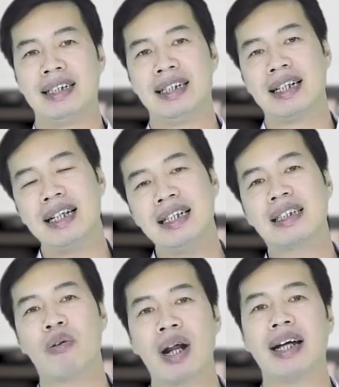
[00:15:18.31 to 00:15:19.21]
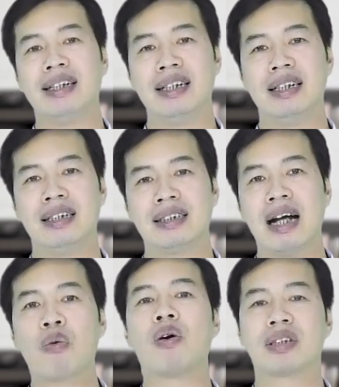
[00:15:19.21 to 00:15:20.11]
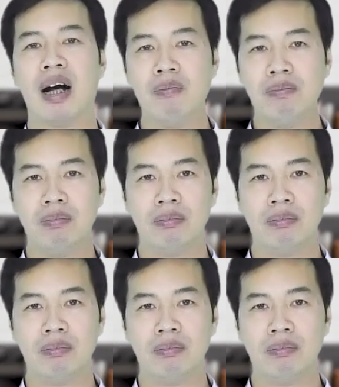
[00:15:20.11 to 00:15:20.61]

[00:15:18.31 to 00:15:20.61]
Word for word: thì khi sau này ra cuộc sống